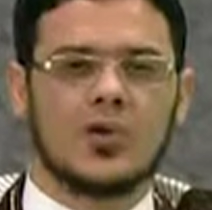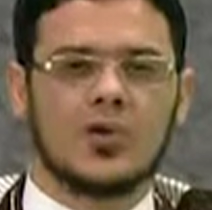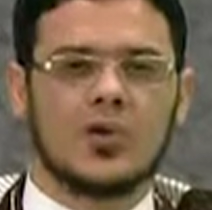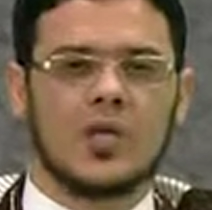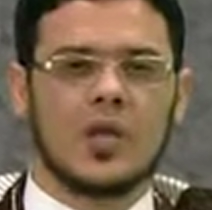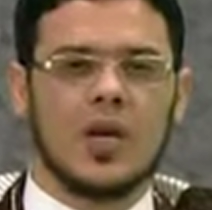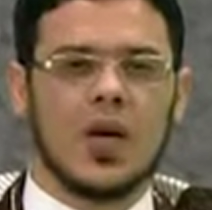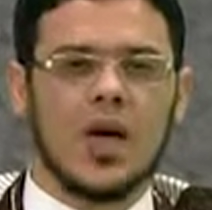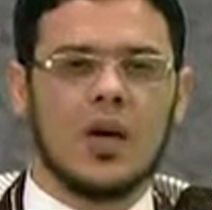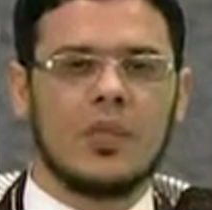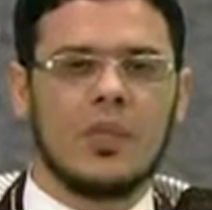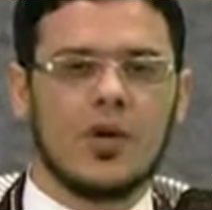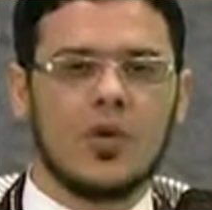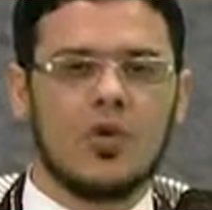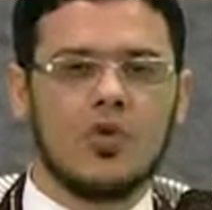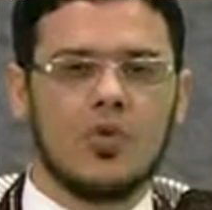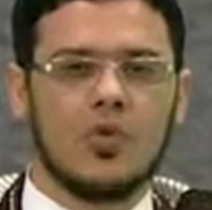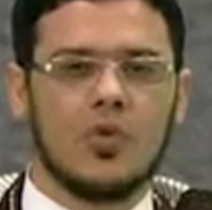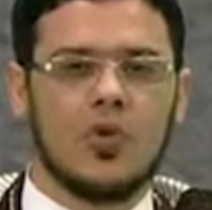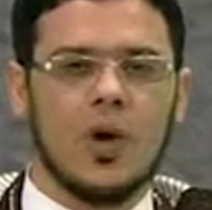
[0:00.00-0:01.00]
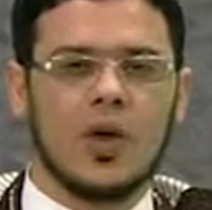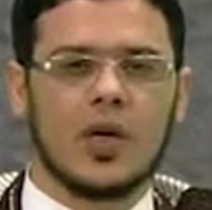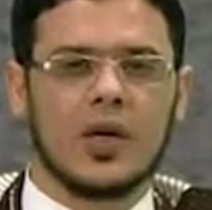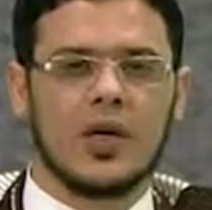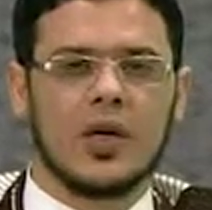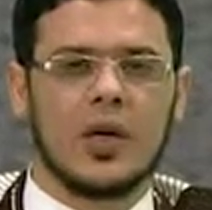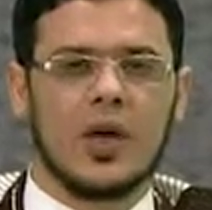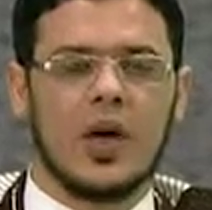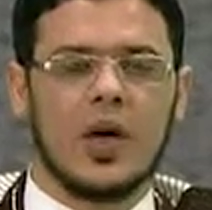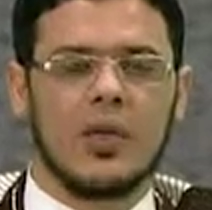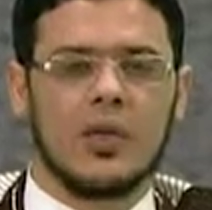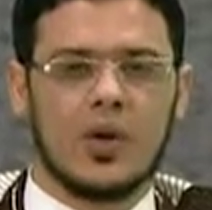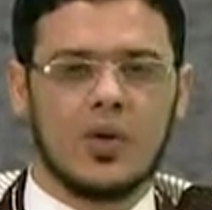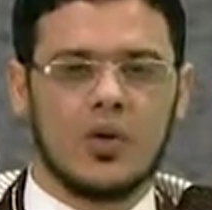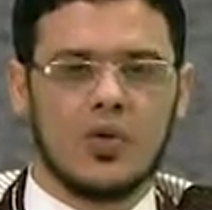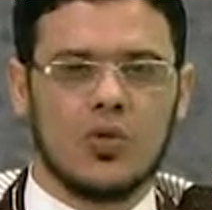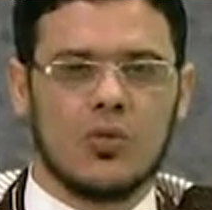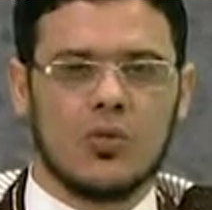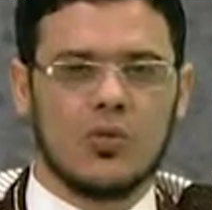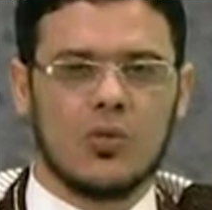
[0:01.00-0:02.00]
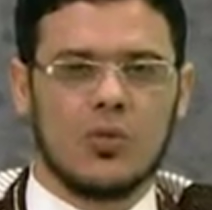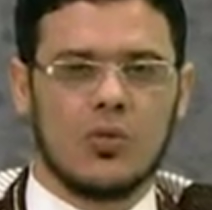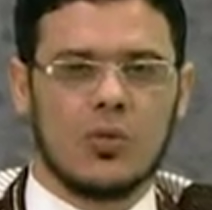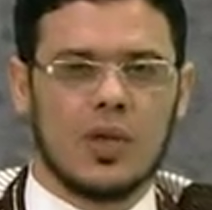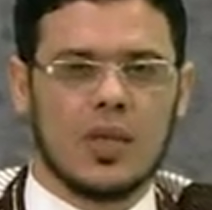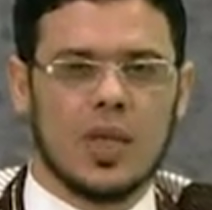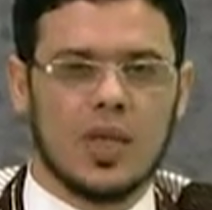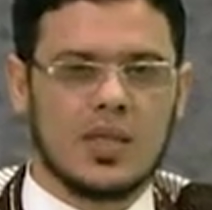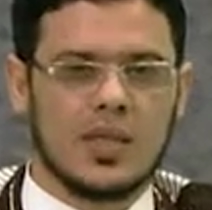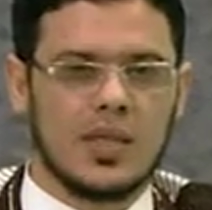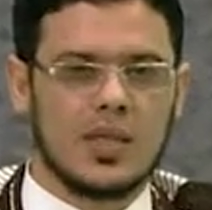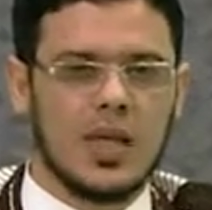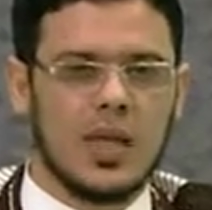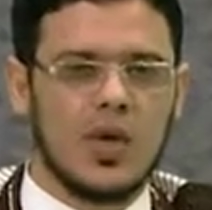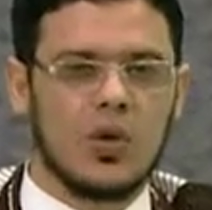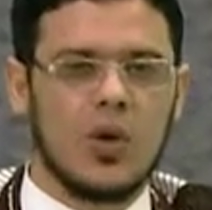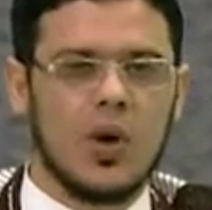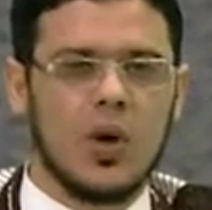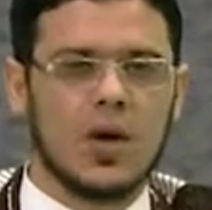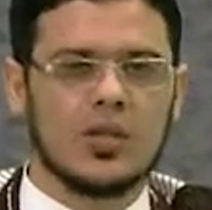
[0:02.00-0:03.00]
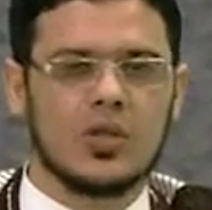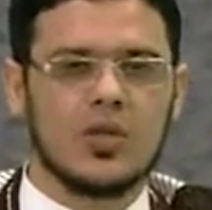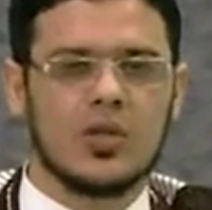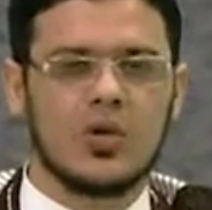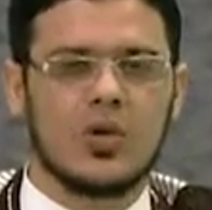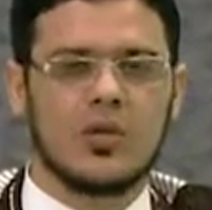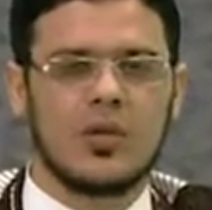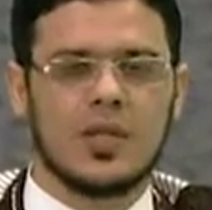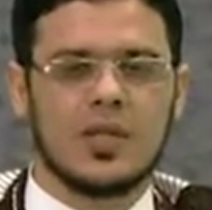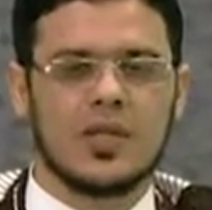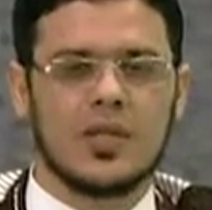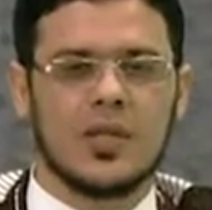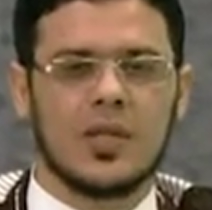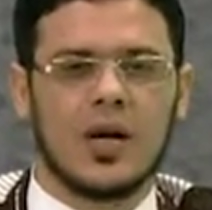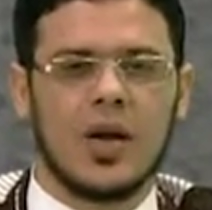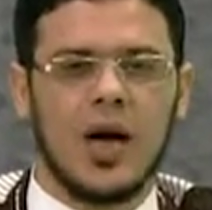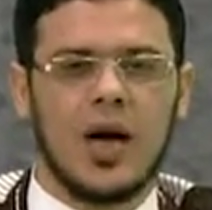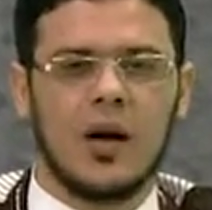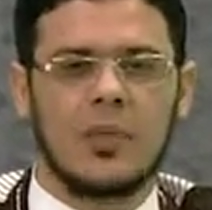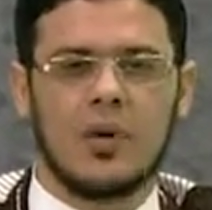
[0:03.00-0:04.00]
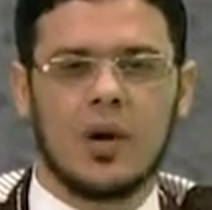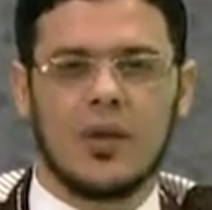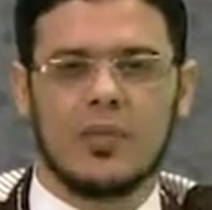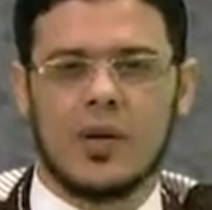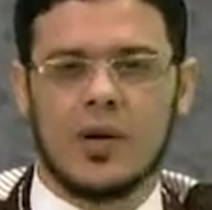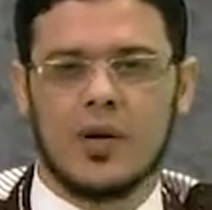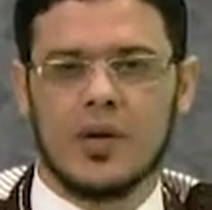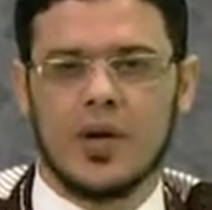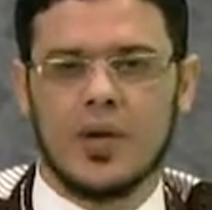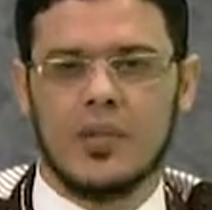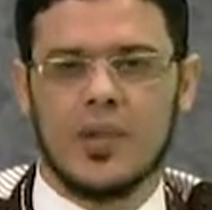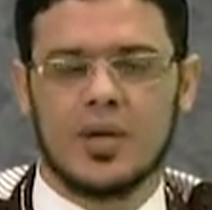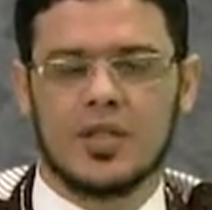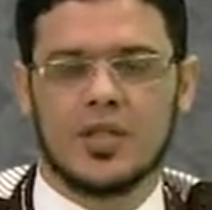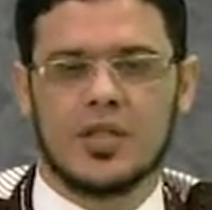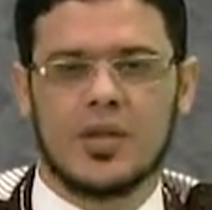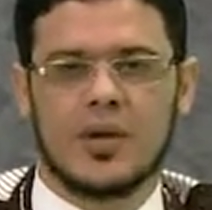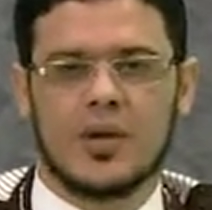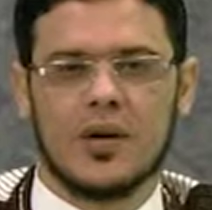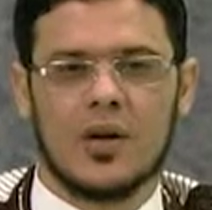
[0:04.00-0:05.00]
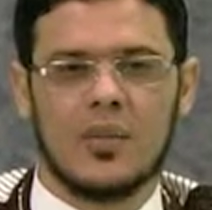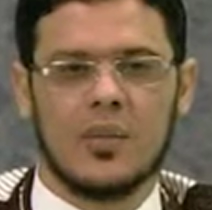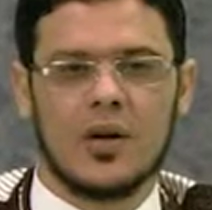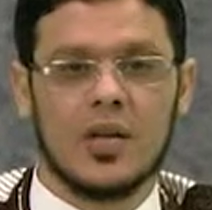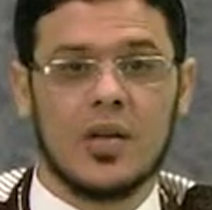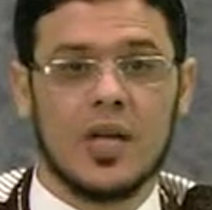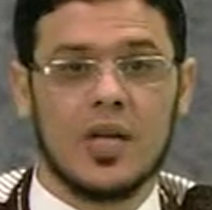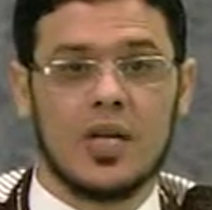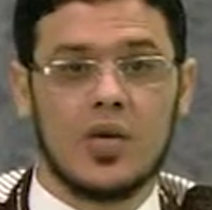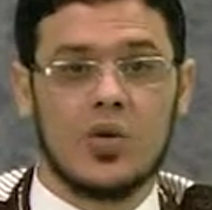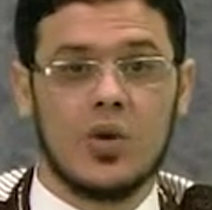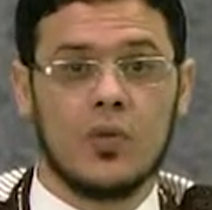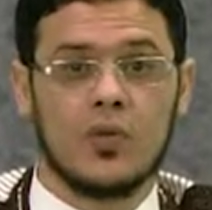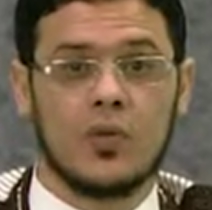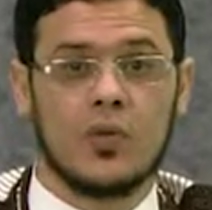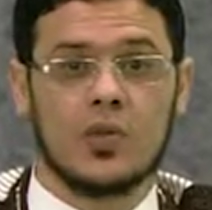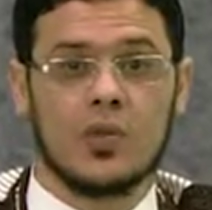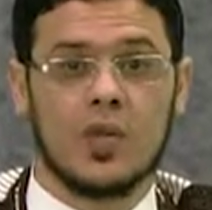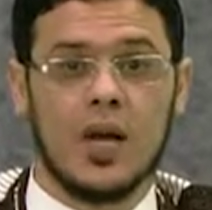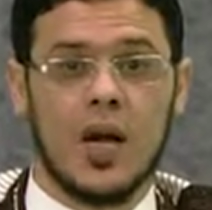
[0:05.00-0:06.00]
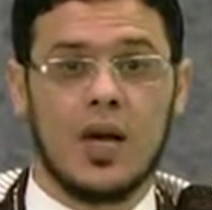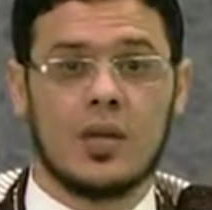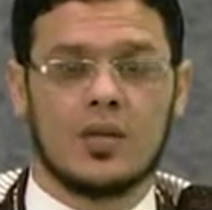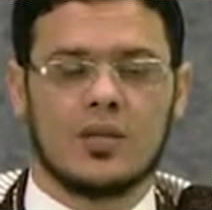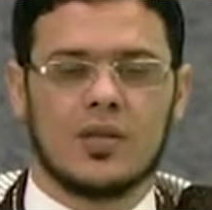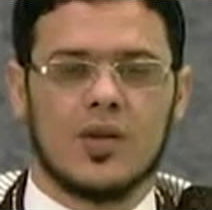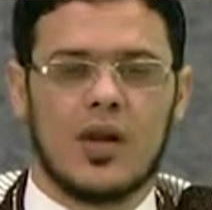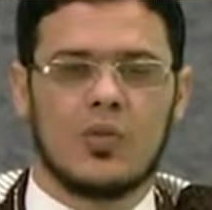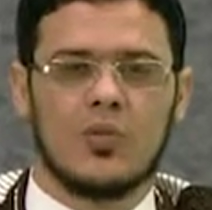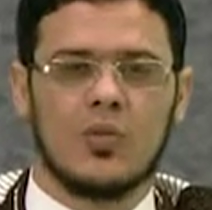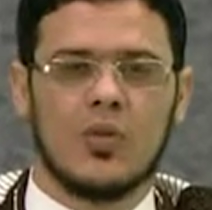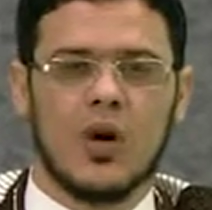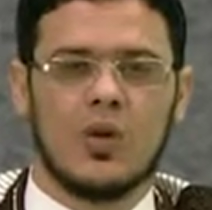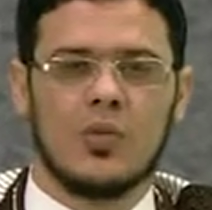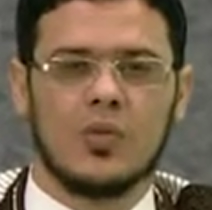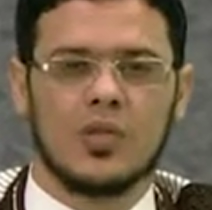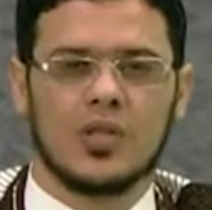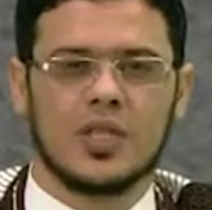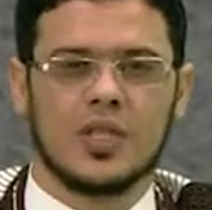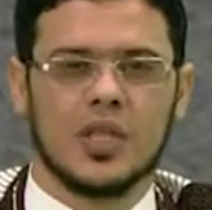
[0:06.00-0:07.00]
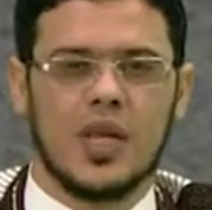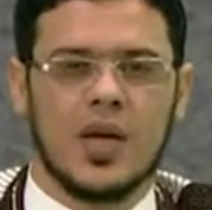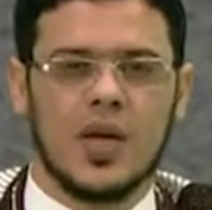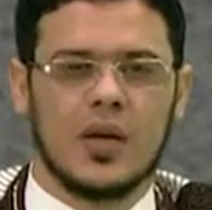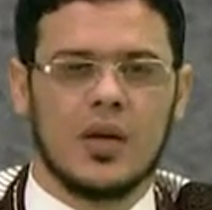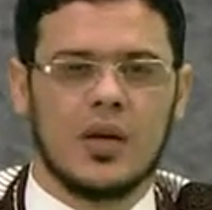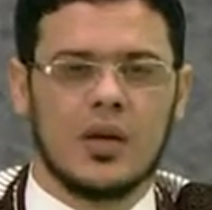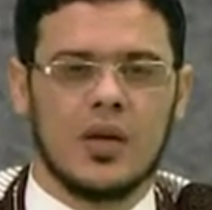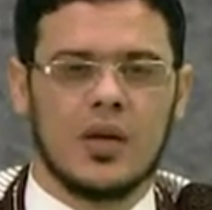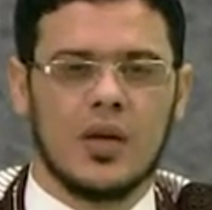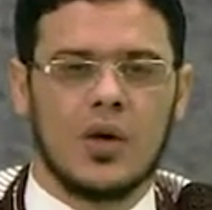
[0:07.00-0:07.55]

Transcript: صيامكم وقيامكم لازلنا نواصل المسيرة عبر برنامجنا الرمضاني وفتحت أبواب الجنان